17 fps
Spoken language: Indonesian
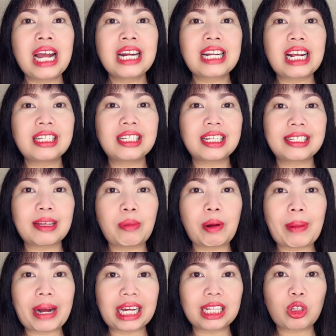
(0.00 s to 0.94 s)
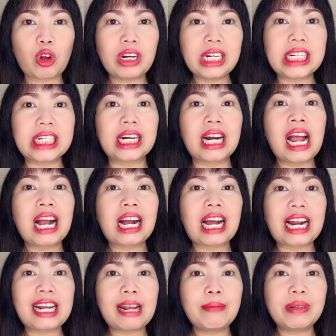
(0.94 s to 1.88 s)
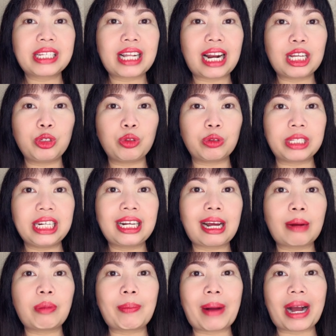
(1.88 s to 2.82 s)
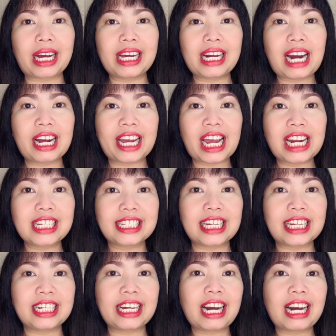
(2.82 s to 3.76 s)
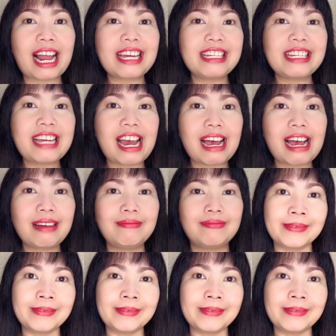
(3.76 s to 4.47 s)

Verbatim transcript: dan selesai memakai toner, kalian bisa lanjutin dengan memakai rangkaian skincare lainnya.